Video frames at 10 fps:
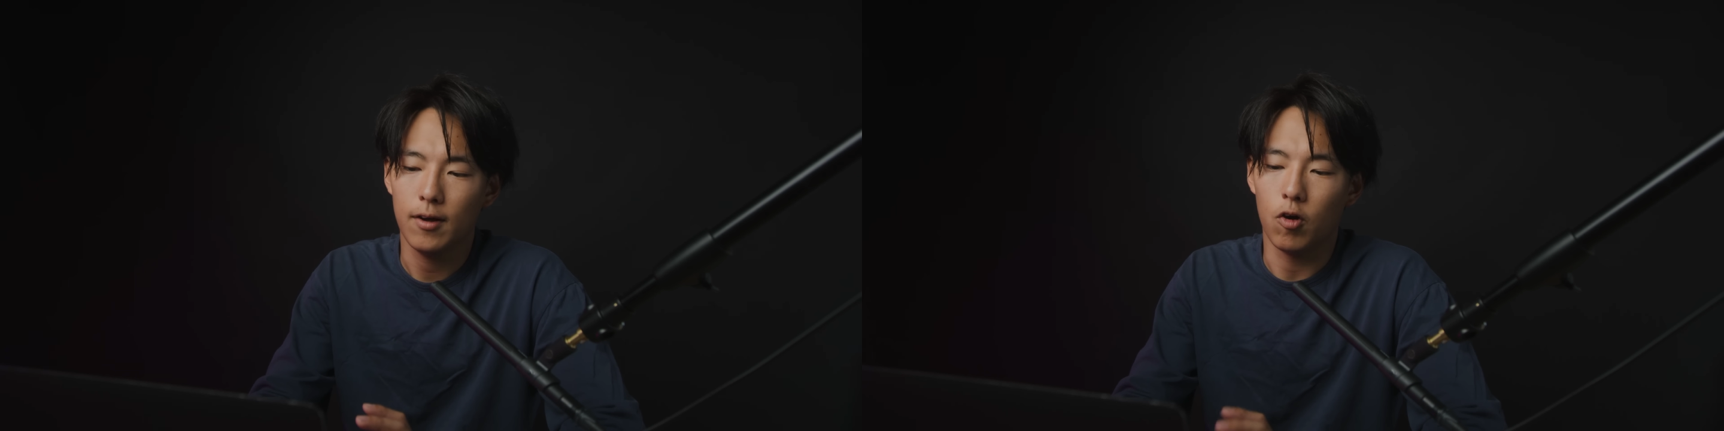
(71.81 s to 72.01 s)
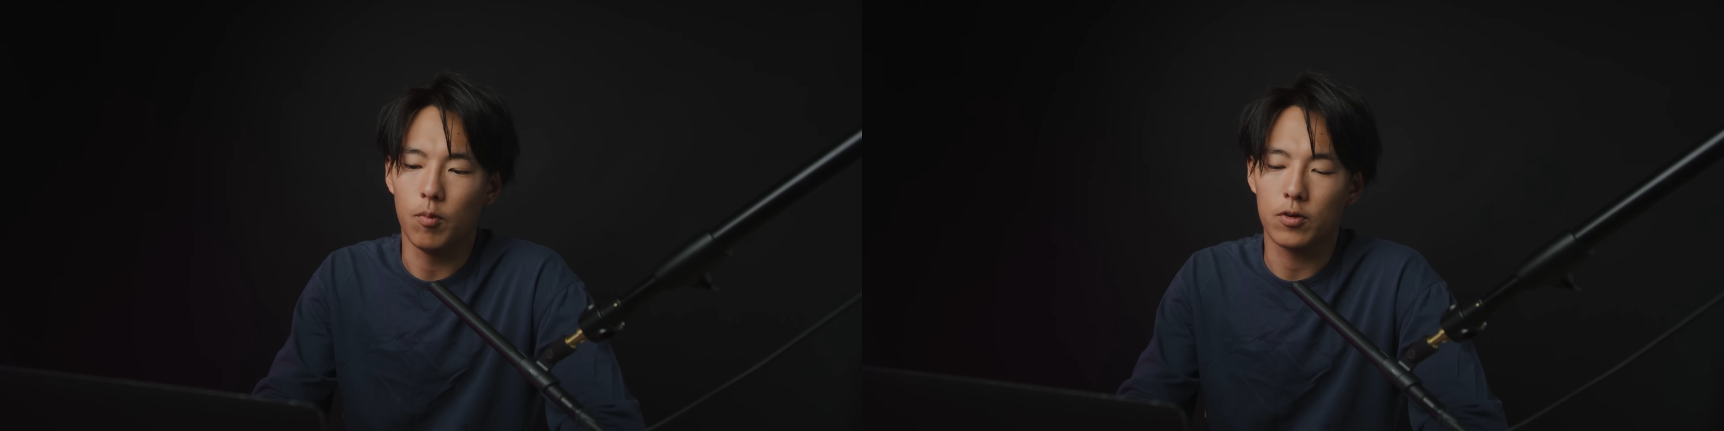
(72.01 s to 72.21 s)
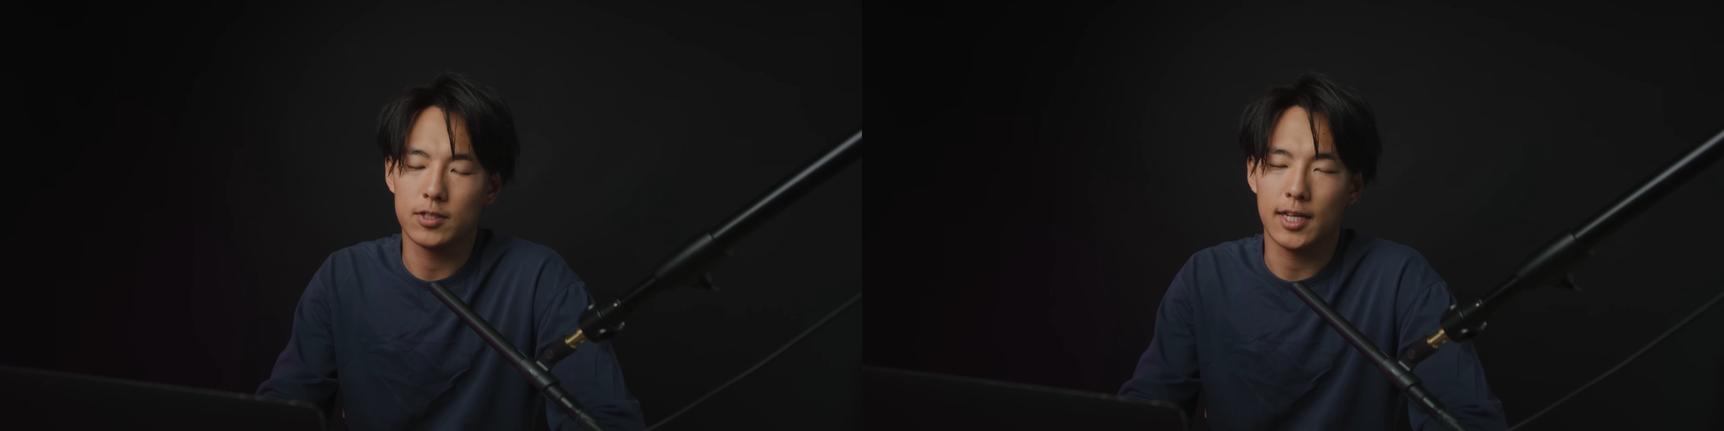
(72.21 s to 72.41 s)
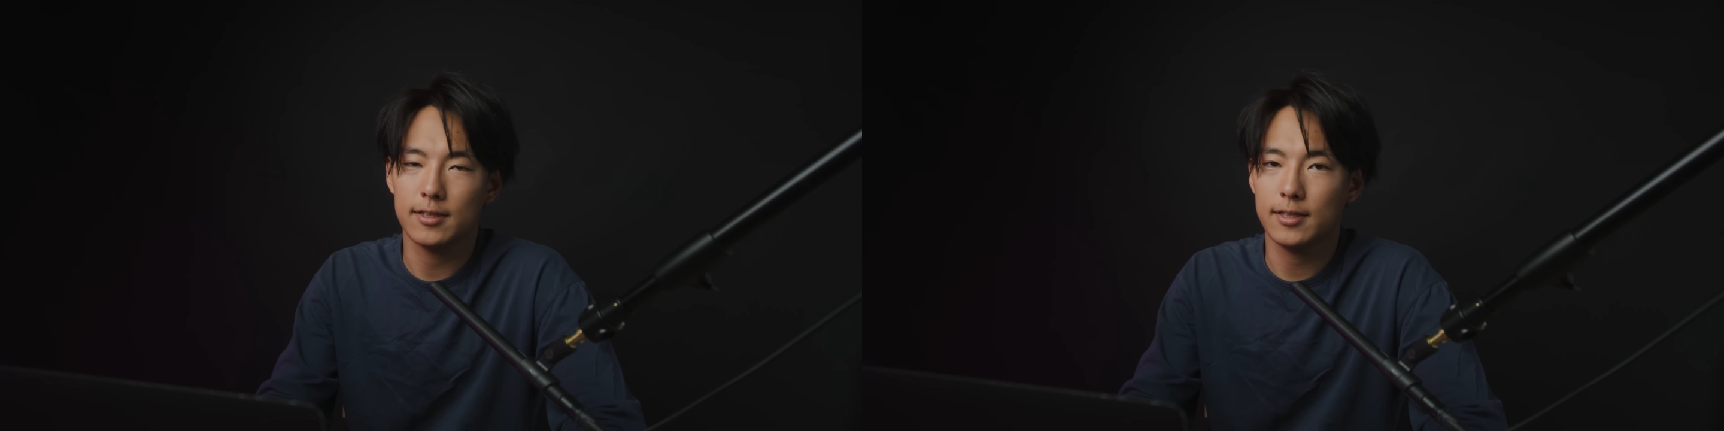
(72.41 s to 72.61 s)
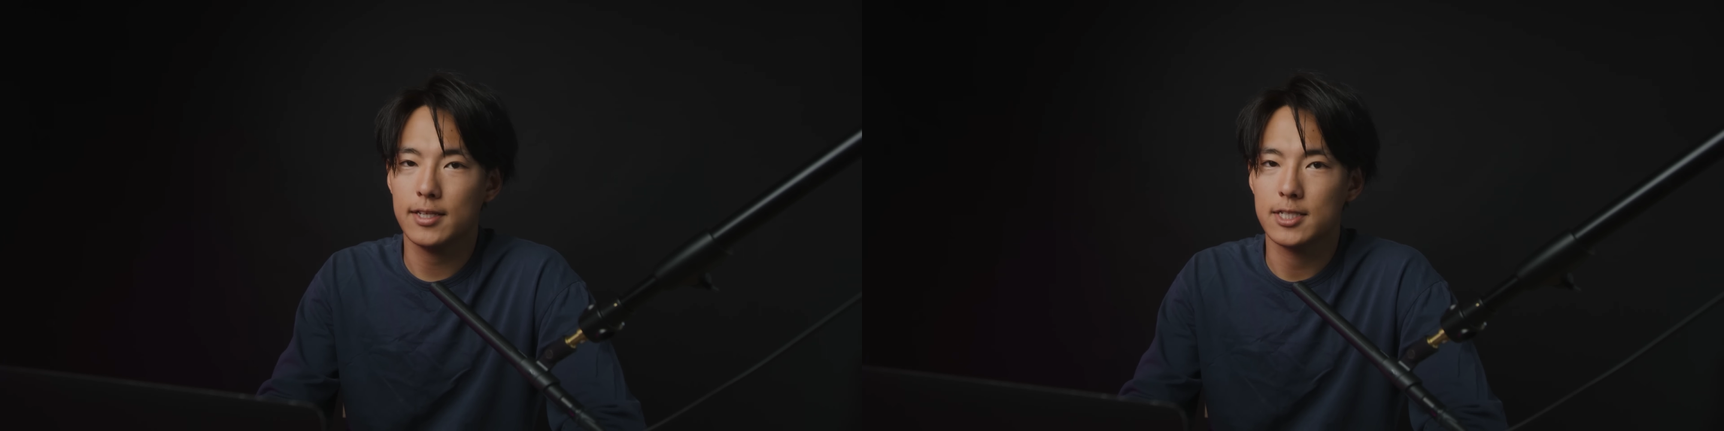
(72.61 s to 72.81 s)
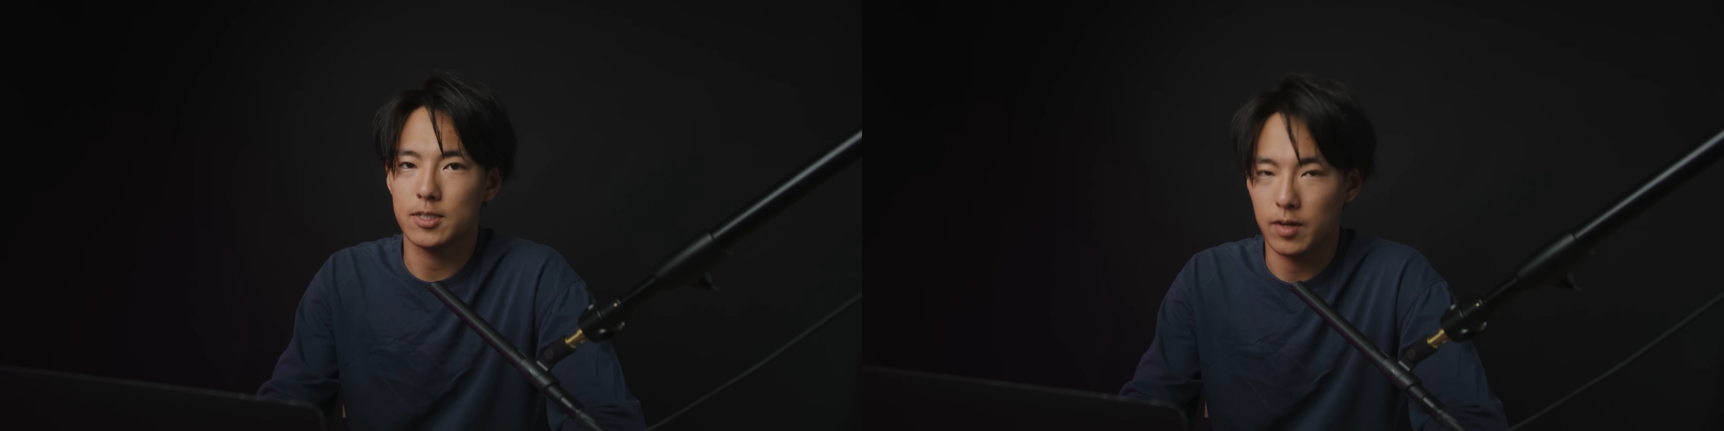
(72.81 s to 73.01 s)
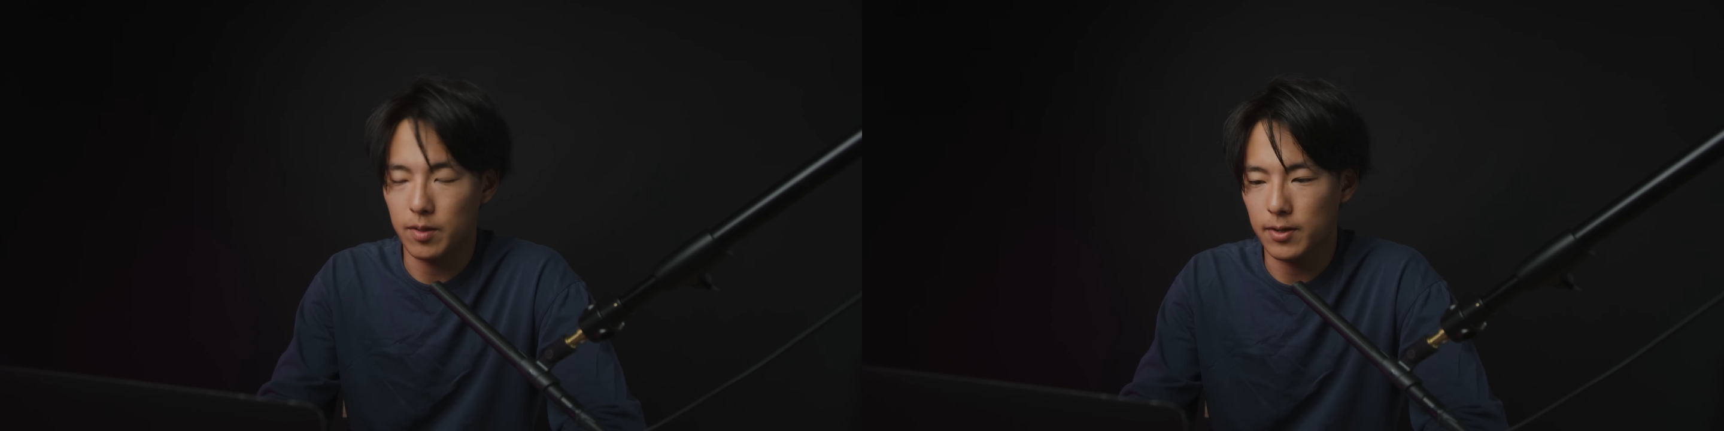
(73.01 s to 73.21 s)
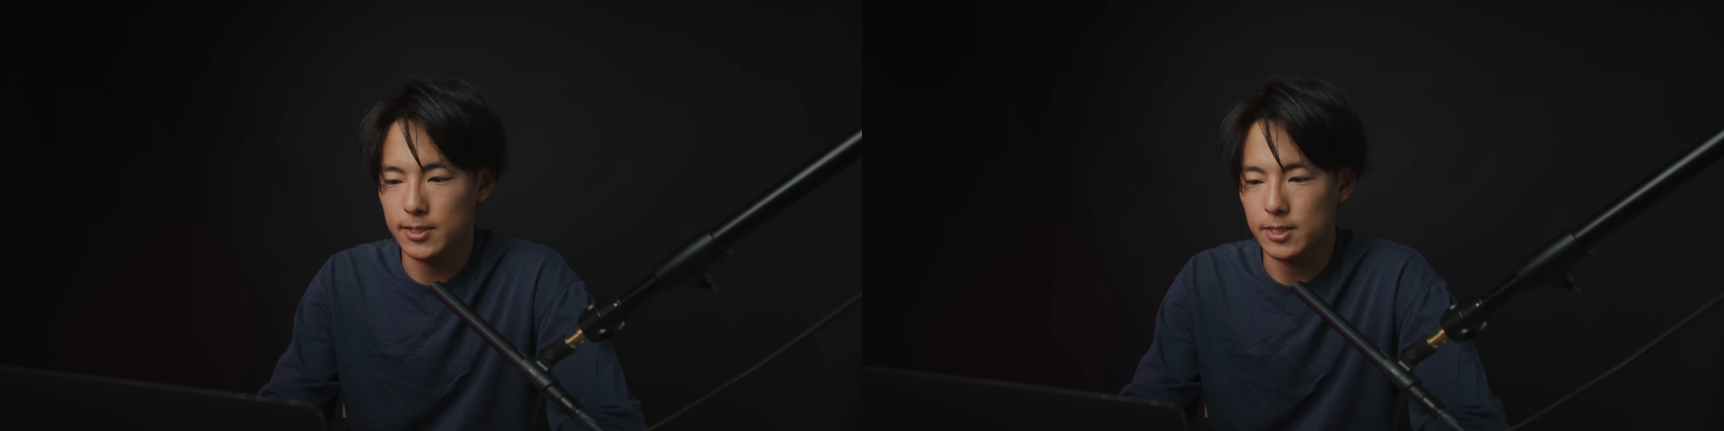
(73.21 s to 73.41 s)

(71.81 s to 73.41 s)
重くなってしまいま